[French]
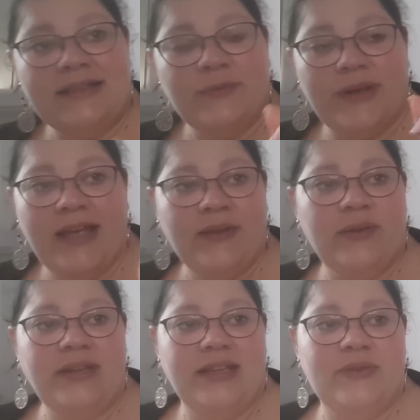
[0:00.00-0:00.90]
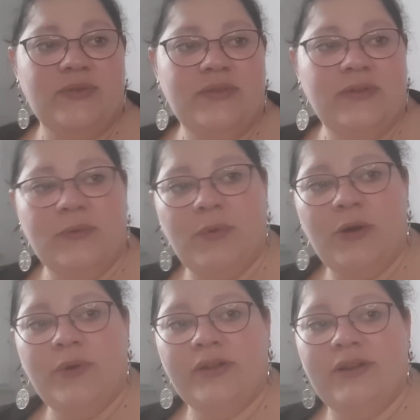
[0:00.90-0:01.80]
j'ai mon garçon, il est juste pas
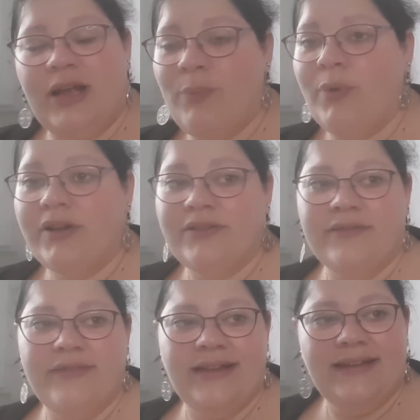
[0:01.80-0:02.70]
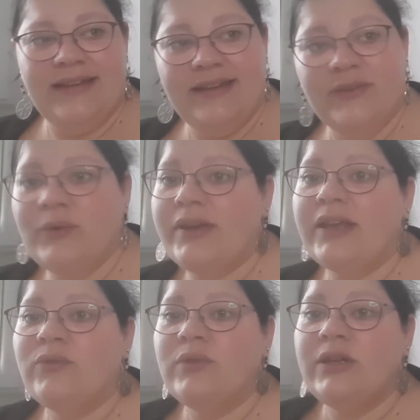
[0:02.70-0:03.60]
loin de la porte en fait. Ils se
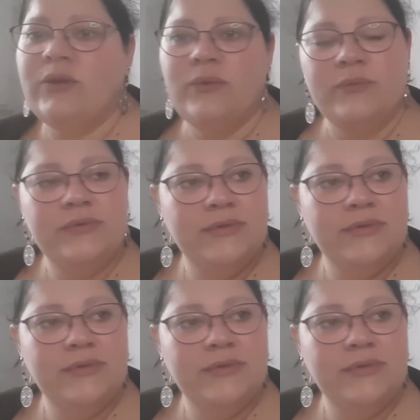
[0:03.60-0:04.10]
regardent tous les deux.